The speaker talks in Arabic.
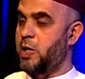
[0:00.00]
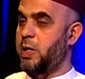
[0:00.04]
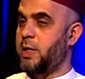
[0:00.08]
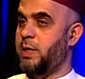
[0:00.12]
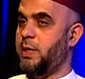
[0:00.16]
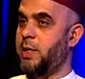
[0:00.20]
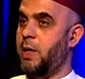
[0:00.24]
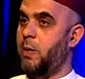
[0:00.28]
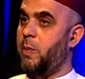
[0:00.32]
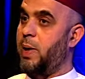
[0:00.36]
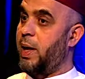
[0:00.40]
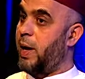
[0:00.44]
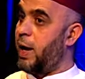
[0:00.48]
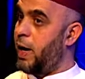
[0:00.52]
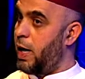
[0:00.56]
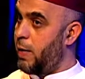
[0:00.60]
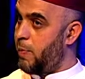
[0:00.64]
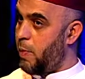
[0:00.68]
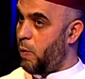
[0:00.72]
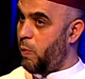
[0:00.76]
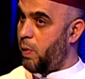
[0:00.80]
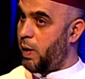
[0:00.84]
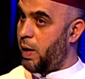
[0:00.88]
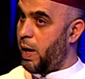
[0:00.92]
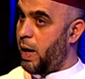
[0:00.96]
الزاوي
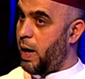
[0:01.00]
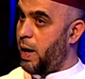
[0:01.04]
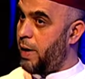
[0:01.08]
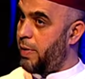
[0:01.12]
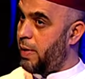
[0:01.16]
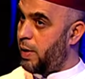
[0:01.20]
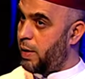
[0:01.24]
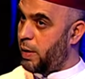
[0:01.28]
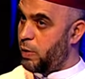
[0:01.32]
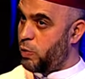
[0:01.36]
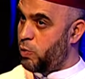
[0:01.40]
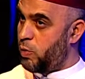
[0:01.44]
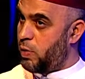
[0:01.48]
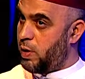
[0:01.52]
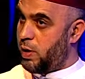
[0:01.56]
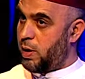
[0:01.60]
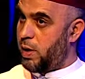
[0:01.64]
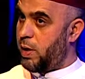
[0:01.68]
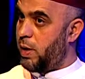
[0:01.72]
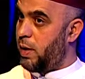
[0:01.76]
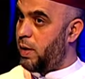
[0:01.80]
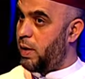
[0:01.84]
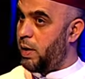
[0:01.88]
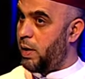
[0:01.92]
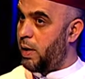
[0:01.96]
رحمه الله هذا الرجل
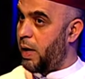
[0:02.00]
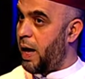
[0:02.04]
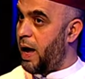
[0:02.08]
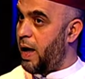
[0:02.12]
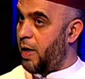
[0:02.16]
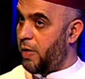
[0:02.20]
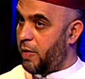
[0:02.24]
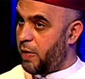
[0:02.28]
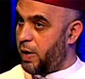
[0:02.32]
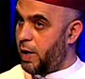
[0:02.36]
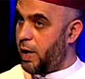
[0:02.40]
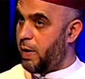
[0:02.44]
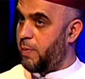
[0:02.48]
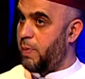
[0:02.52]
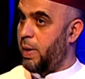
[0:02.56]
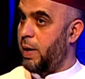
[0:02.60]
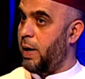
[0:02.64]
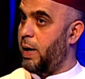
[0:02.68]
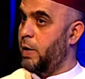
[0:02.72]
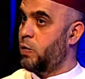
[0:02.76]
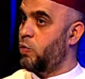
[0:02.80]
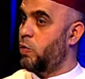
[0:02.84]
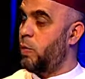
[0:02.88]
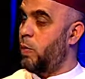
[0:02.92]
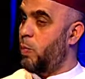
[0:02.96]
العظيم نعم،
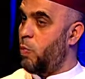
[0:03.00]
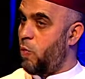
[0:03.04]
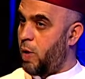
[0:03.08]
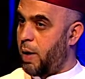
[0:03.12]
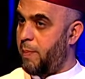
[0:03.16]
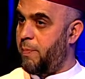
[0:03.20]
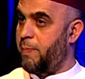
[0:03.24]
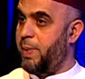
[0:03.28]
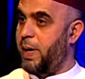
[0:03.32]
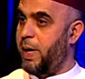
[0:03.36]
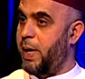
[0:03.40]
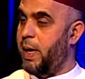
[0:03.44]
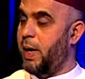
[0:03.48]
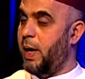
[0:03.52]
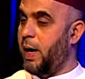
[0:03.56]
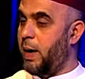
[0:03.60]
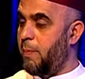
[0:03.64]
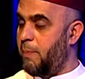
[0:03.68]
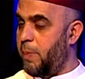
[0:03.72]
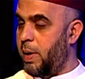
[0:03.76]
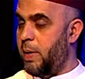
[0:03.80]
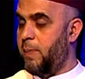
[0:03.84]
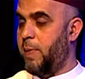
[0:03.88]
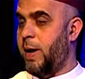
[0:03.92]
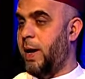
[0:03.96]
الرجل نعم المربي نعم
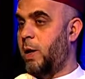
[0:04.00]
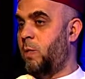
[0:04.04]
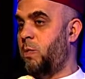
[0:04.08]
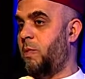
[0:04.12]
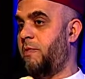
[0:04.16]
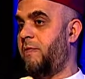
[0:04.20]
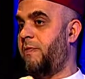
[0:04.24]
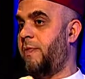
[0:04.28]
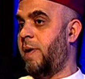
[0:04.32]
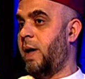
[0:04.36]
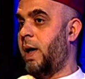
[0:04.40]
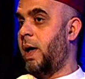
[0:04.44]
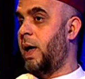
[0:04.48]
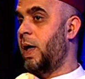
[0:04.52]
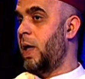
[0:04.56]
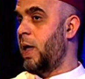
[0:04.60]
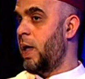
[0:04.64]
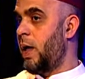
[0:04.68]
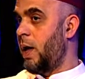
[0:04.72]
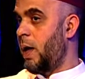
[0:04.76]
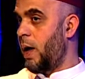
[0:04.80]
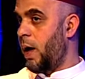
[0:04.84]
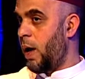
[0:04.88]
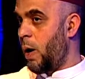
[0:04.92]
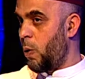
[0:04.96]
قبل ما يتوفى
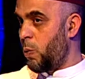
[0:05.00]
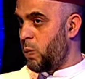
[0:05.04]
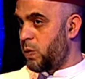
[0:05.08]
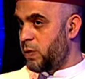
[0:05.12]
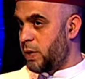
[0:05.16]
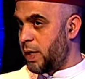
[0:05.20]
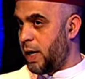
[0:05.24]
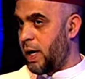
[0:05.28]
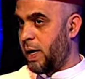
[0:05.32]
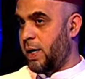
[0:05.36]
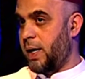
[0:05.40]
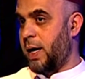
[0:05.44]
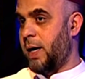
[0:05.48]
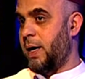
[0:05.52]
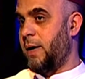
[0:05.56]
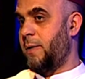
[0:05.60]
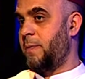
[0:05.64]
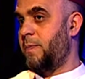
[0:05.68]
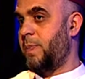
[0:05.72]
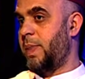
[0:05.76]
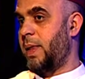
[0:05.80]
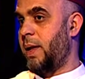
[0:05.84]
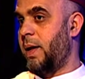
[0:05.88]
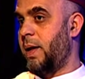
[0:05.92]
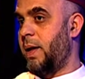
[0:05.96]
أوصاك
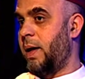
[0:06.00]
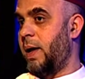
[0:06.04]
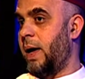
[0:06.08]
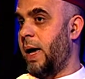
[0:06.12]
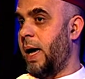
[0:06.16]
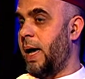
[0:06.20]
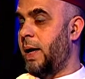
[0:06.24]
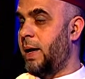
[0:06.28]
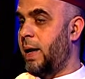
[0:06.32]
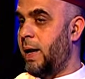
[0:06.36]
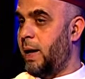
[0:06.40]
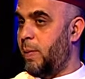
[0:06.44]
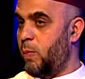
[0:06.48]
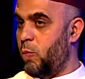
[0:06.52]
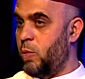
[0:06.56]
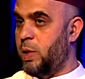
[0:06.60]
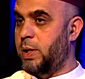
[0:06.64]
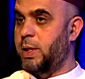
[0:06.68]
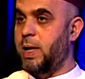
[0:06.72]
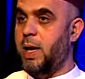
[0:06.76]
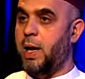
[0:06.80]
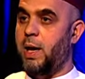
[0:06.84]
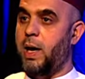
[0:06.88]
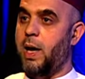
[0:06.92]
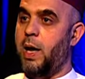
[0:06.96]
آه، على
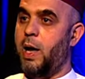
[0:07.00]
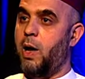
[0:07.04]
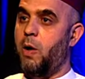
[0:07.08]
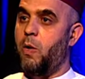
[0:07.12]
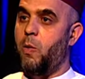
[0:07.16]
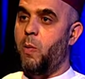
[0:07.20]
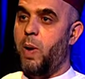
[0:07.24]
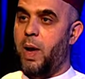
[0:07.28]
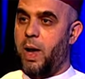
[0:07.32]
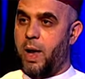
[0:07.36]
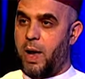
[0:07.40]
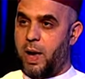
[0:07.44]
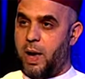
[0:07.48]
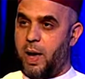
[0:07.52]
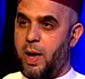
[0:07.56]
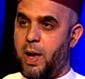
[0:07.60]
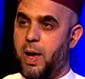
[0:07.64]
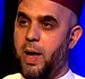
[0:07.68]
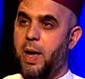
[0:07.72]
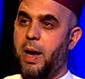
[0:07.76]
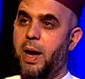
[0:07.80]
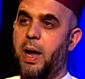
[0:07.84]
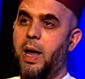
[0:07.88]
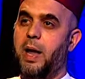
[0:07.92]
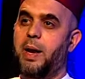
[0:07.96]
الملتقى
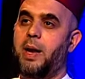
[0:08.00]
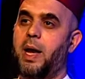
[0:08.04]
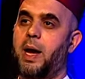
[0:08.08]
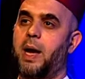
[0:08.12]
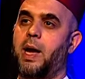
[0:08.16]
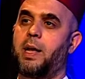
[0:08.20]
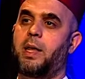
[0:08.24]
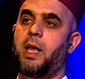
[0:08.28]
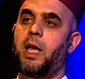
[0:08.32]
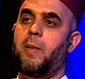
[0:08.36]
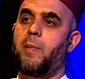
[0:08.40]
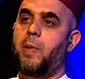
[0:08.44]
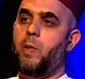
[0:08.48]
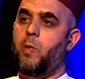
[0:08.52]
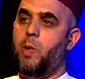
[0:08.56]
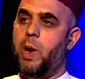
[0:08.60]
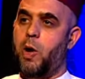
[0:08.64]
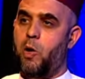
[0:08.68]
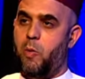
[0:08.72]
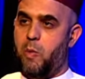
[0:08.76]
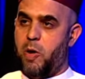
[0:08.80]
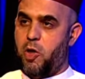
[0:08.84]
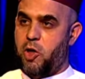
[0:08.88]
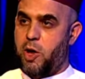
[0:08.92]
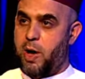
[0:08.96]
وأرى أنك تحمل
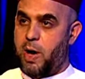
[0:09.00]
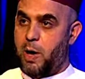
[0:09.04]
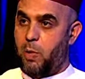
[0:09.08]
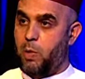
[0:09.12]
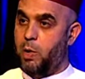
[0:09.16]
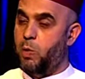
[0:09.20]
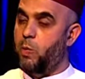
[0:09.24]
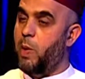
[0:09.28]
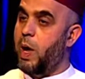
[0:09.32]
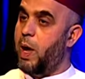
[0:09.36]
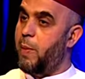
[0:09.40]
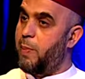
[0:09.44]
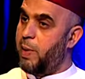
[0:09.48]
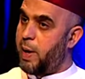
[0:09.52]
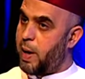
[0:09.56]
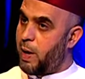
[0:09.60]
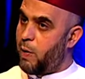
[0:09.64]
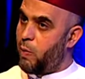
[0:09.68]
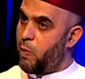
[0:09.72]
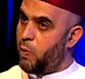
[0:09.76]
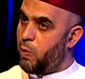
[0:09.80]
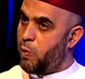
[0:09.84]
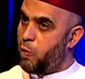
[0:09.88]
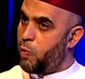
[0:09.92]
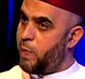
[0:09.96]
له مشاعر الود
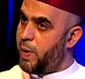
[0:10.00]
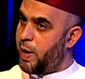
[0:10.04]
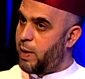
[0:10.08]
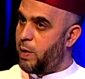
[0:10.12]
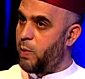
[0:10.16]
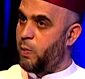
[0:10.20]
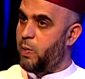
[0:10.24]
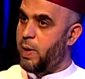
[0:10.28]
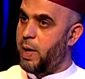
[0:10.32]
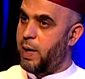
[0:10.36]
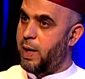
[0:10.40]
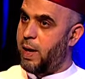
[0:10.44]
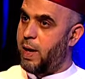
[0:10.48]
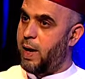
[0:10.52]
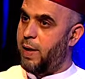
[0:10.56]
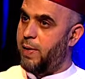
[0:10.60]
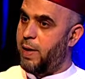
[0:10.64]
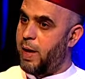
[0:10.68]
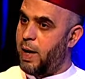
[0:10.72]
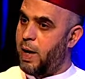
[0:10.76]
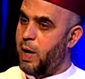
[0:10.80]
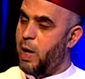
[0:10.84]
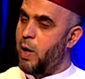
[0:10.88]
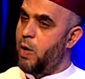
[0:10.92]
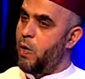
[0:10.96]
وأبناؤه يبادرونك
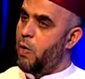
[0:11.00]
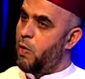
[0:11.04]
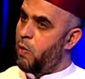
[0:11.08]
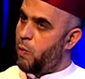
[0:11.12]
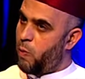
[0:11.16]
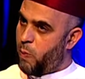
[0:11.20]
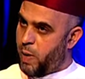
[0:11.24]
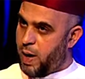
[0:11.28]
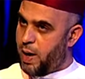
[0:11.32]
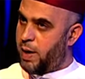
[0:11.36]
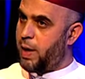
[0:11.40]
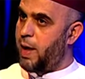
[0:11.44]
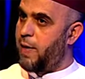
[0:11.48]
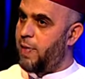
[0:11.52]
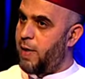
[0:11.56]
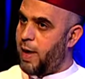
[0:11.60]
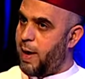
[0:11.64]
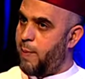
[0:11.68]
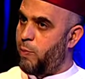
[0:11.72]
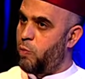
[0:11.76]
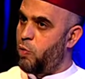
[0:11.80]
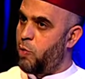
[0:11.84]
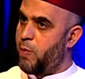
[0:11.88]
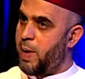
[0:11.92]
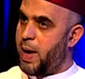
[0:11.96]
هذا وأنا
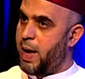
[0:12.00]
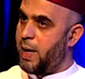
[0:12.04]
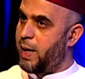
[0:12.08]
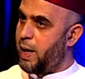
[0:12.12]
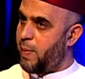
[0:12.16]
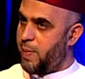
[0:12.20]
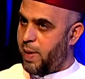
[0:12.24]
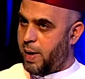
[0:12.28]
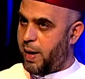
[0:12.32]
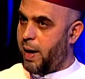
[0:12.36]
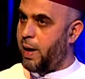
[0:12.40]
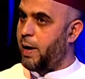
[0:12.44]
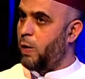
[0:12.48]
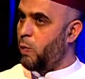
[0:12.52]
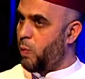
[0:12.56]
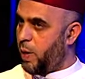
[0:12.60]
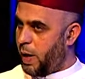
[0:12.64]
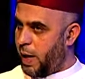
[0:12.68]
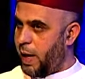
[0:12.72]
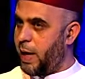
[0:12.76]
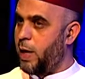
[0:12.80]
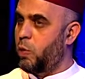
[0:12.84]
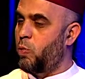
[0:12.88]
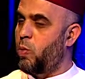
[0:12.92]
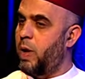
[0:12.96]
ذهبت معك مرارا
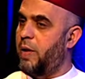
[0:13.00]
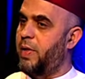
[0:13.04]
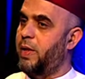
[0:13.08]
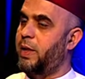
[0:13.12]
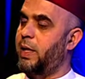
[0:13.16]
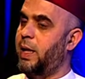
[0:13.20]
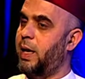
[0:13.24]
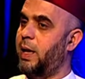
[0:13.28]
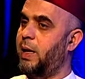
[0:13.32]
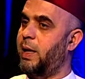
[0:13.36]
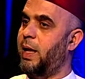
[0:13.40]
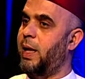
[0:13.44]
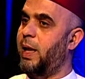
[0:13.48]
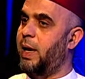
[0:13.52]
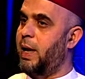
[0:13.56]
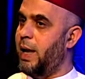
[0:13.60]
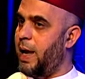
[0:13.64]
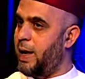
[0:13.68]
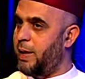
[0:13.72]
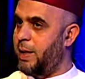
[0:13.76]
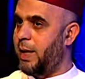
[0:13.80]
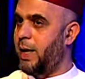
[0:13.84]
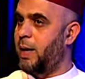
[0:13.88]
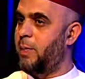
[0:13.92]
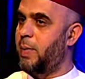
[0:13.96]
ورأيت هذا التقدير
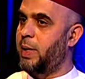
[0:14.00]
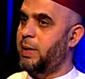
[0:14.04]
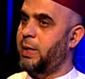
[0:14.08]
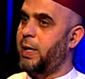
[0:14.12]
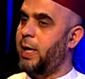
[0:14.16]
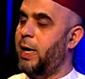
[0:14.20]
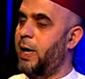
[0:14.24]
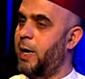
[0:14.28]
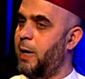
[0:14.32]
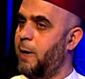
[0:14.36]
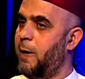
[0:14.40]
لهذه المنطقة